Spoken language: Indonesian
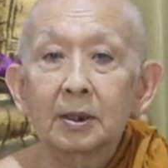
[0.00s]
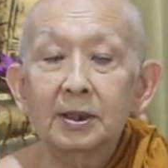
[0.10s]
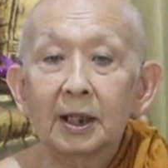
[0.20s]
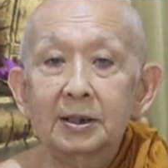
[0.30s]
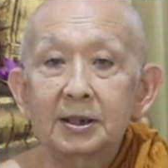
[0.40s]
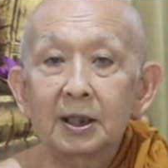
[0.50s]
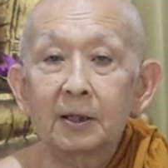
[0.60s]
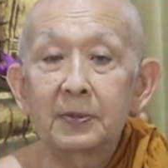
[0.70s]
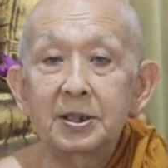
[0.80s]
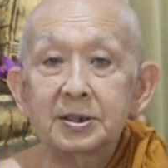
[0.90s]
yang
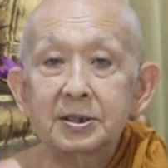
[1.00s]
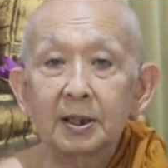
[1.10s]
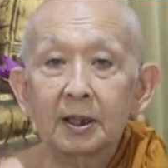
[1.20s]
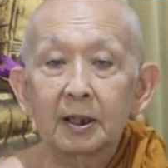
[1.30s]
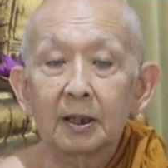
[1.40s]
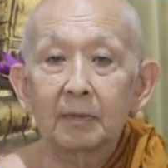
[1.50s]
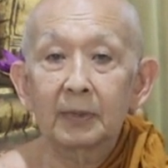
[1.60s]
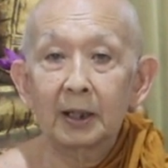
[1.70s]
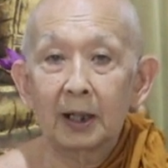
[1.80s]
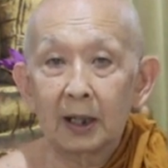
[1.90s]
tidak bisa
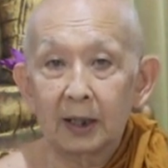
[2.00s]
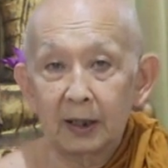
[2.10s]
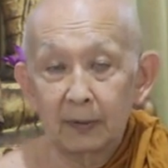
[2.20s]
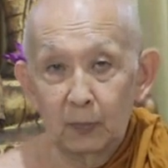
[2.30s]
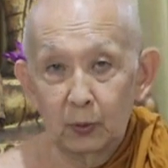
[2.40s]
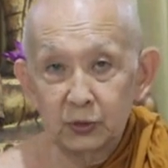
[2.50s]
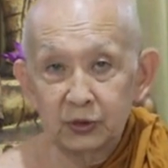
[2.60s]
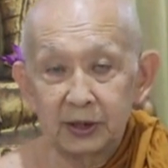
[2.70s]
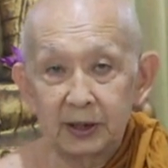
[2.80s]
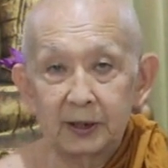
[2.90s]
menahan
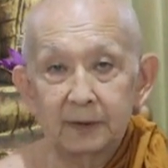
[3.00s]
emosi,